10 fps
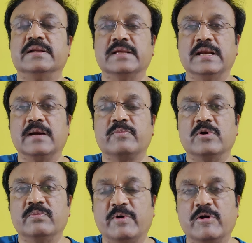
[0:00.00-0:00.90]
అతను
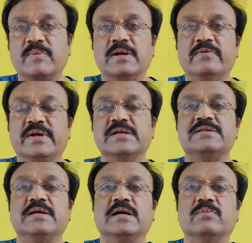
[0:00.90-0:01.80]
లేకపోవడం పవర్ ప్లేలో
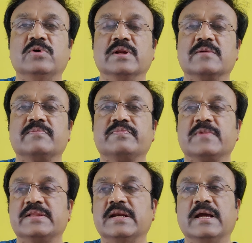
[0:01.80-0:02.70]
వికెట్స్ తీయగల బౌలర్
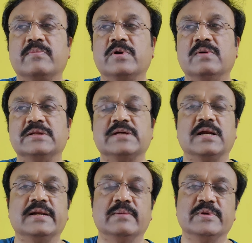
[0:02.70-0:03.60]
అతను లేకపోవడం వాళ్ళకి
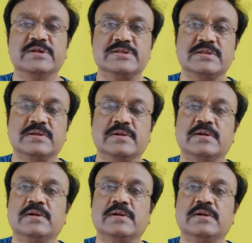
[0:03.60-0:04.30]
చాలా డ్యామేజ్ చేసింది